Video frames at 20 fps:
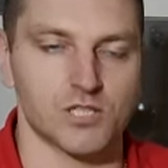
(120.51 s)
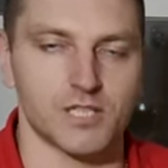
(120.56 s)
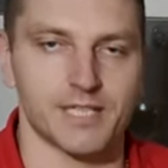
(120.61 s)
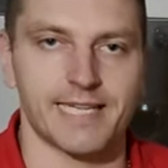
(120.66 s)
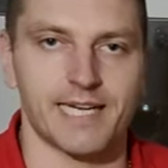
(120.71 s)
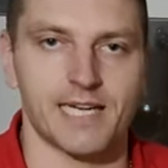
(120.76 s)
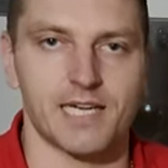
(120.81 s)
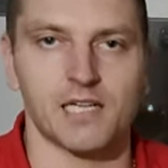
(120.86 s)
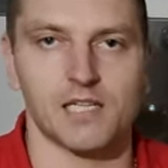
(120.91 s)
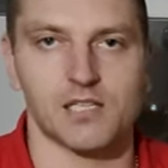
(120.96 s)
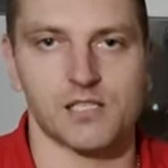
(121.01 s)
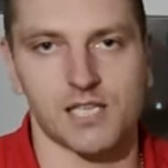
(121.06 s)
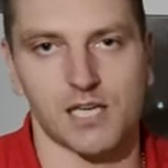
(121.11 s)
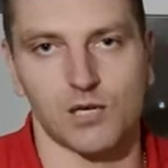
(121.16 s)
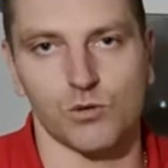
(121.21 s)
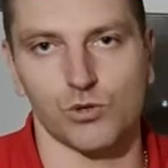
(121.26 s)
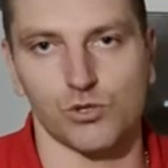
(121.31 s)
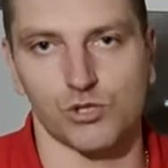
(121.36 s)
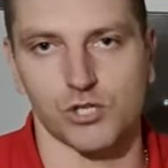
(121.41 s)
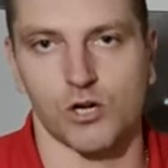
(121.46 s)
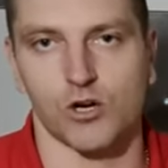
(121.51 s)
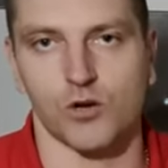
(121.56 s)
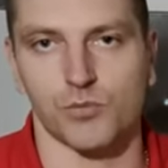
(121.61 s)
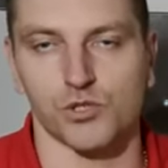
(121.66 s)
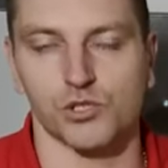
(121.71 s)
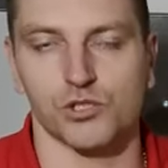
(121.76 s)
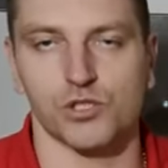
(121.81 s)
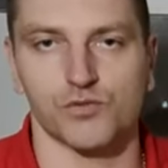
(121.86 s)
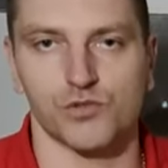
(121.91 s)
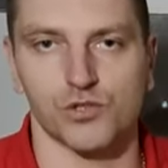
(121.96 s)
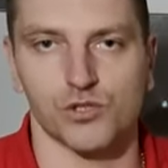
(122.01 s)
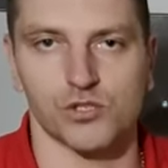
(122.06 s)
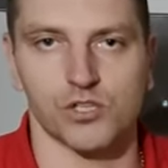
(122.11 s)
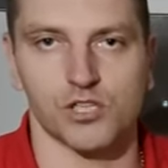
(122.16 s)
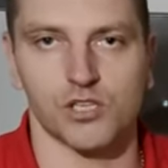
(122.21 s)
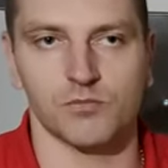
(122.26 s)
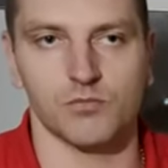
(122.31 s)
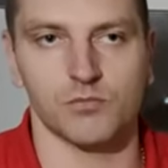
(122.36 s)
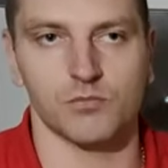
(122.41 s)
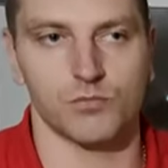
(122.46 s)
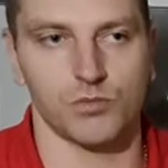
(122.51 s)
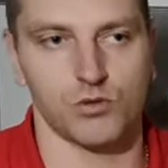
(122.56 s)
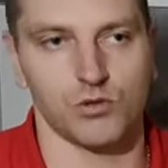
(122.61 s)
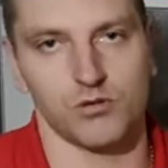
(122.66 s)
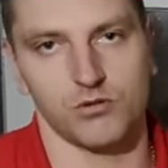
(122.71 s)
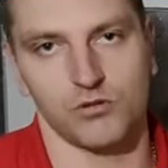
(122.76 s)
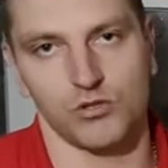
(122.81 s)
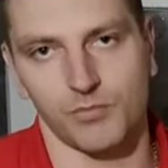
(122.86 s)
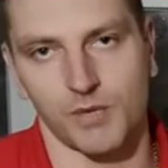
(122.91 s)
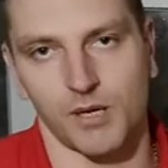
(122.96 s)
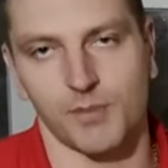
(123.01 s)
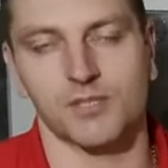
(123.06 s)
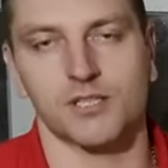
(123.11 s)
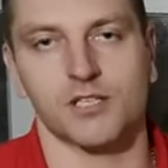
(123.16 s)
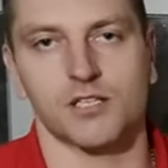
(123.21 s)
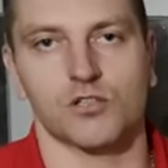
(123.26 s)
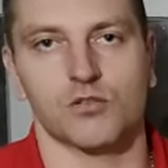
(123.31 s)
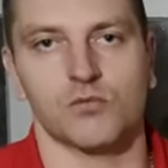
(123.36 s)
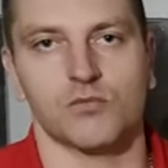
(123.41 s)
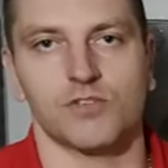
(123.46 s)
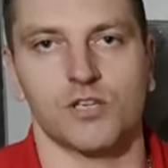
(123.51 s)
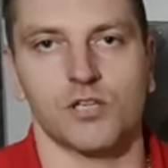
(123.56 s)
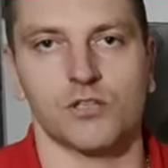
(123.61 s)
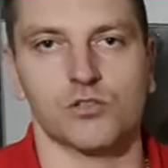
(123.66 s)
E, na całe ciało przede wszystkim, bo no, mamy taką